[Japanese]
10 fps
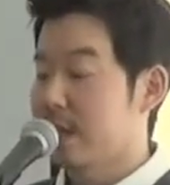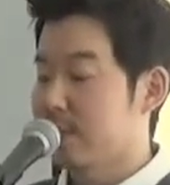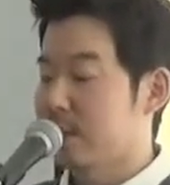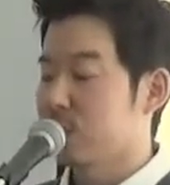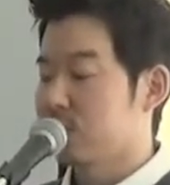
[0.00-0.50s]
り
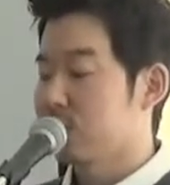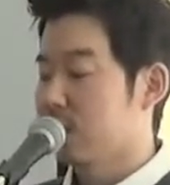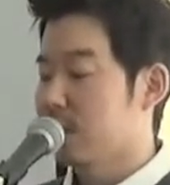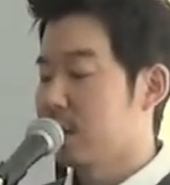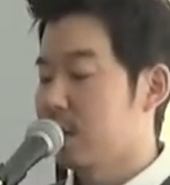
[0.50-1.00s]
ますというよう
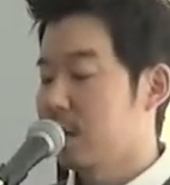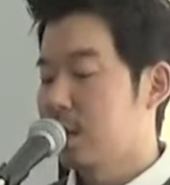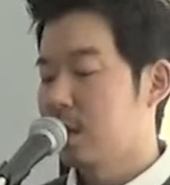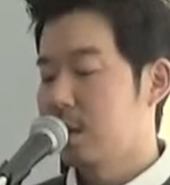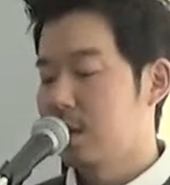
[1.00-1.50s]
に
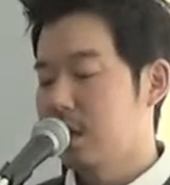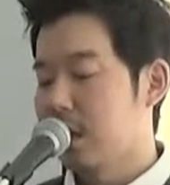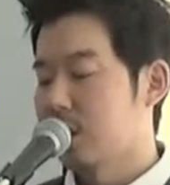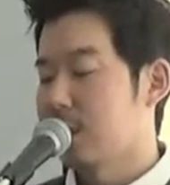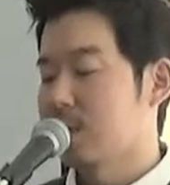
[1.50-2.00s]

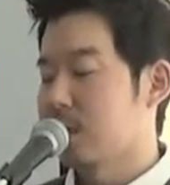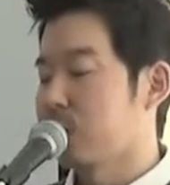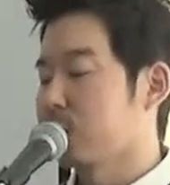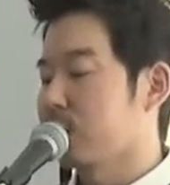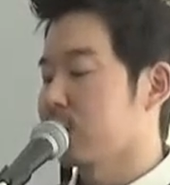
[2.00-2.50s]

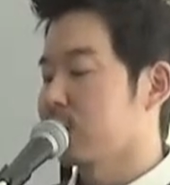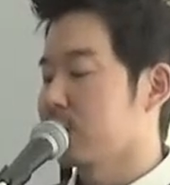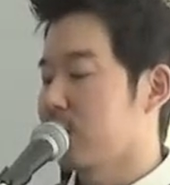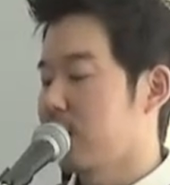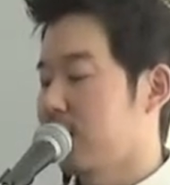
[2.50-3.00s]
エリザベス・エリオットが言うんですね。